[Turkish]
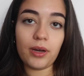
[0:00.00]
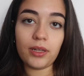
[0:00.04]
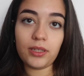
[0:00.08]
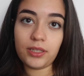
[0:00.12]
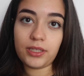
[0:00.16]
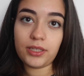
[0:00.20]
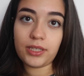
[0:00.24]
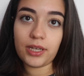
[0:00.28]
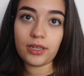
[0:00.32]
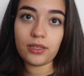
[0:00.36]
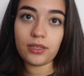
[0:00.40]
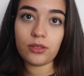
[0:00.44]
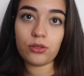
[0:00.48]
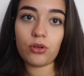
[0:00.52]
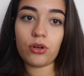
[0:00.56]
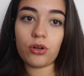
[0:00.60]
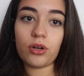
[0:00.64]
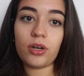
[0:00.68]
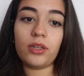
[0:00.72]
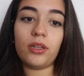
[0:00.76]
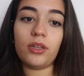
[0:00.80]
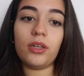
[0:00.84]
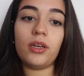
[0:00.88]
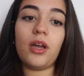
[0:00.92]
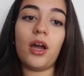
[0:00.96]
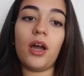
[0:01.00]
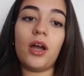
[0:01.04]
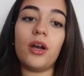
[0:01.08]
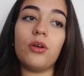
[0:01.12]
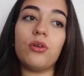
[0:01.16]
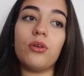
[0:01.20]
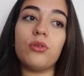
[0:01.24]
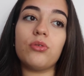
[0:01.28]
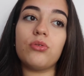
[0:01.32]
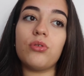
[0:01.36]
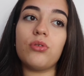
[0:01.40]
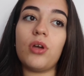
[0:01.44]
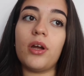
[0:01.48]
alacağız. Sonra da
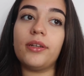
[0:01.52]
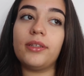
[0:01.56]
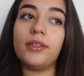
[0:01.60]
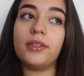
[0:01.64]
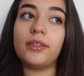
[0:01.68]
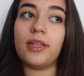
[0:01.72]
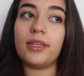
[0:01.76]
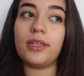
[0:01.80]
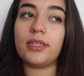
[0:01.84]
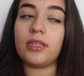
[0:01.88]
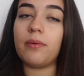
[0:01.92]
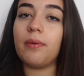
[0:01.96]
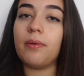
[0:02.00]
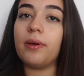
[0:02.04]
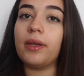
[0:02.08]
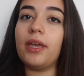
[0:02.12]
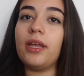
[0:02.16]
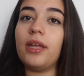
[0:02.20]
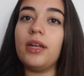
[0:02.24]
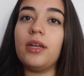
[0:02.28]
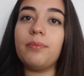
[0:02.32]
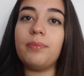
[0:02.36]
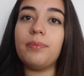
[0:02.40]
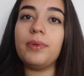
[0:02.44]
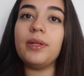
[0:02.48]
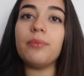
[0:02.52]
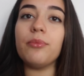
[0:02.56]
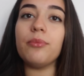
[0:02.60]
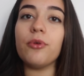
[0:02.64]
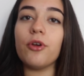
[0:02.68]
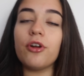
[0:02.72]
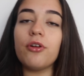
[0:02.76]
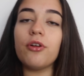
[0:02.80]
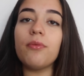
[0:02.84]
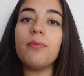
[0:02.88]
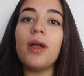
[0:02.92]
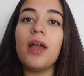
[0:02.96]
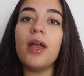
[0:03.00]
kargosu artık ne zaman gelir
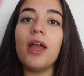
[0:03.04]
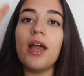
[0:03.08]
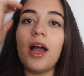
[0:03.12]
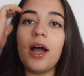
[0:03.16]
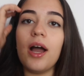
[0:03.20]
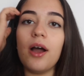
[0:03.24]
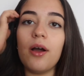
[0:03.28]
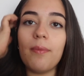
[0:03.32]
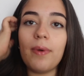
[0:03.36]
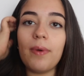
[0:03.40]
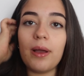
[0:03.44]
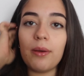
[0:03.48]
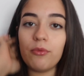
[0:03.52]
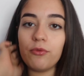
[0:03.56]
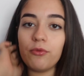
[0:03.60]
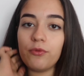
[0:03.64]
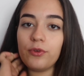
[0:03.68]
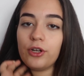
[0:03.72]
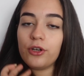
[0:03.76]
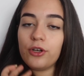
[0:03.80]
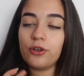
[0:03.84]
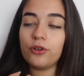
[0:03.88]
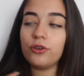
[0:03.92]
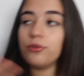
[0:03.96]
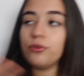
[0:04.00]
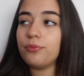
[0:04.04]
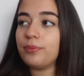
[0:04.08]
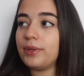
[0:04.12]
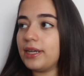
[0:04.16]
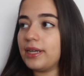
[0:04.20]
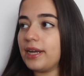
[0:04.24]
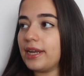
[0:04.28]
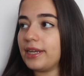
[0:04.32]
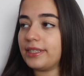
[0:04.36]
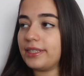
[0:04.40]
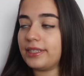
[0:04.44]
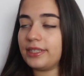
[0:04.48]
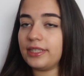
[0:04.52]
bilmiyorum. Ama ben bu vlogu
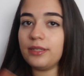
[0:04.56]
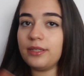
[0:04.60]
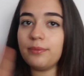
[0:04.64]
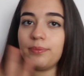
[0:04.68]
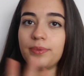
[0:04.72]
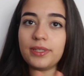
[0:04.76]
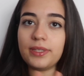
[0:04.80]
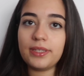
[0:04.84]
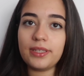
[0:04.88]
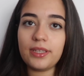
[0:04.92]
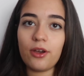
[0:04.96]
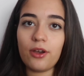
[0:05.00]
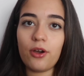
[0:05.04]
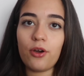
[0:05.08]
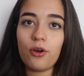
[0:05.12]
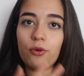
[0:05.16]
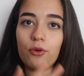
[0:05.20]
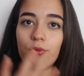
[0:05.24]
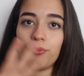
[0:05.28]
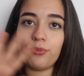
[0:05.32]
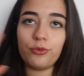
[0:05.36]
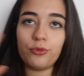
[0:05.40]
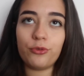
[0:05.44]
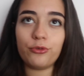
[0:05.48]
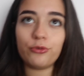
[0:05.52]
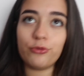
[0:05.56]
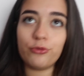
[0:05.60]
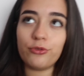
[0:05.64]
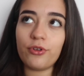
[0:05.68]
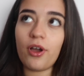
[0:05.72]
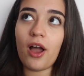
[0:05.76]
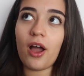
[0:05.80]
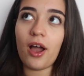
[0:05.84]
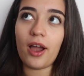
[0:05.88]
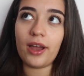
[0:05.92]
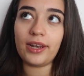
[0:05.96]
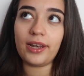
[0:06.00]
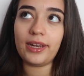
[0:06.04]
birleştirip size o bütün
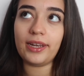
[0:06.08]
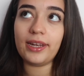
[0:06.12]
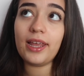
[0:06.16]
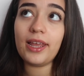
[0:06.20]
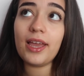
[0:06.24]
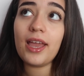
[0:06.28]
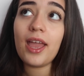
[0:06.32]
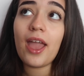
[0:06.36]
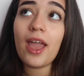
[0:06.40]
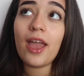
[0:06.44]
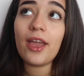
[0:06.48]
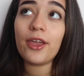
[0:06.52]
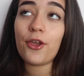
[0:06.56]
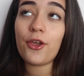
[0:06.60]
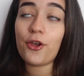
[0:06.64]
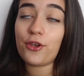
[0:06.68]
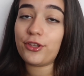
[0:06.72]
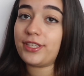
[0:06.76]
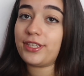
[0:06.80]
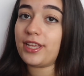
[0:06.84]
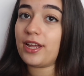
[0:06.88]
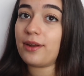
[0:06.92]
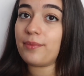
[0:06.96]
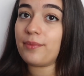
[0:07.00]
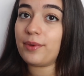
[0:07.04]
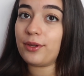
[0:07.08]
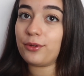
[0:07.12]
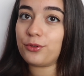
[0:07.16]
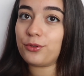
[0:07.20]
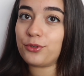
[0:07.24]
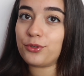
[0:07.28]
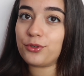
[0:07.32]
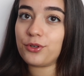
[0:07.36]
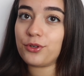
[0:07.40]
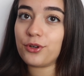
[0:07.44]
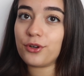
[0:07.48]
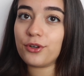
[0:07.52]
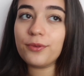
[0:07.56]
haliyle göstermeyi
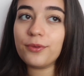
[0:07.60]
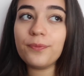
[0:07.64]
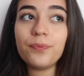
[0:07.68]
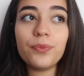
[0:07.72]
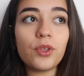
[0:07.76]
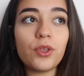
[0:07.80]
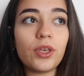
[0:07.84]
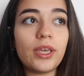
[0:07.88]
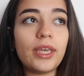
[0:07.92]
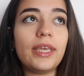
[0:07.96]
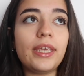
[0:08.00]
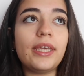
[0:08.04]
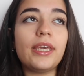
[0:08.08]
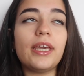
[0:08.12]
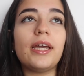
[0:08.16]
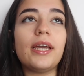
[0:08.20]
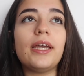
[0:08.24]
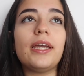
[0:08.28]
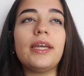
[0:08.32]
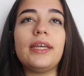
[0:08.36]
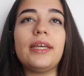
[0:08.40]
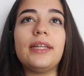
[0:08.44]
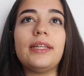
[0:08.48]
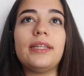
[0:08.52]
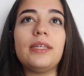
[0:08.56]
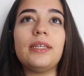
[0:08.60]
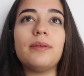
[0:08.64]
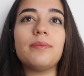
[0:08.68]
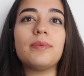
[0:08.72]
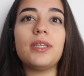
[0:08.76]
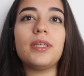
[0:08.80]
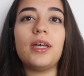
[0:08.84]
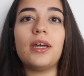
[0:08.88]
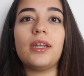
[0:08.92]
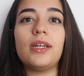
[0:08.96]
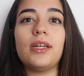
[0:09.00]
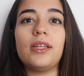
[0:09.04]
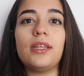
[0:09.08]
düşünüyorum. Ikea'ya gittiğim
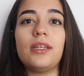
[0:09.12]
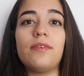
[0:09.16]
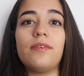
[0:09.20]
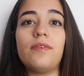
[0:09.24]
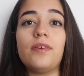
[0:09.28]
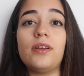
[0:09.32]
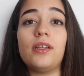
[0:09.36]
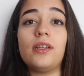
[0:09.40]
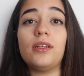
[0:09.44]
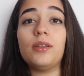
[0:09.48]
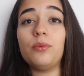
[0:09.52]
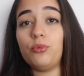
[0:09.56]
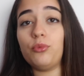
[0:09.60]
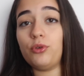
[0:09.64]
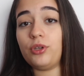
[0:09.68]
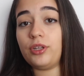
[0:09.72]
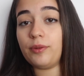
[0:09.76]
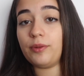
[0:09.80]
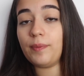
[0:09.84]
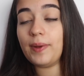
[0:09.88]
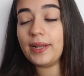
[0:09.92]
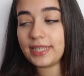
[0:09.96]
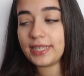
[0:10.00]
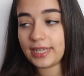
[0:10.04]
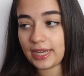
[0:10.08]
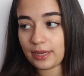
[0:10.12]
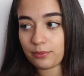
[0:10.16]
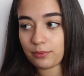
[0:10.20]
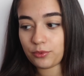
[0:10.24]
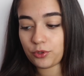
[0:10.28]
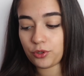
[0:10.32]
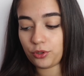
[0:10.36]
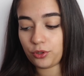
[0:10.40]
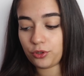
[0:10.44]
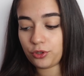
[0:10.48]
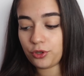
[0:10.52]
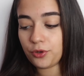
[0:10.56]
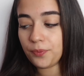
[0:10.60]
sahneleri falan büyük ihtimal
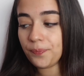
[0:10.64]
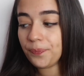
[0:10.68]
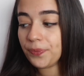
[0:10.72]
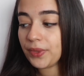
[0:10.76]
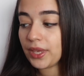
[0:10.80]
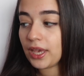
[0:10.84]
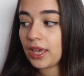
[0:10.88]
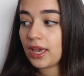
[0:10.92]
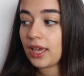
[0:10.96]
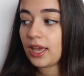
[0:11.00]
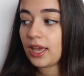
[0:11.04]
çekmiş olurum.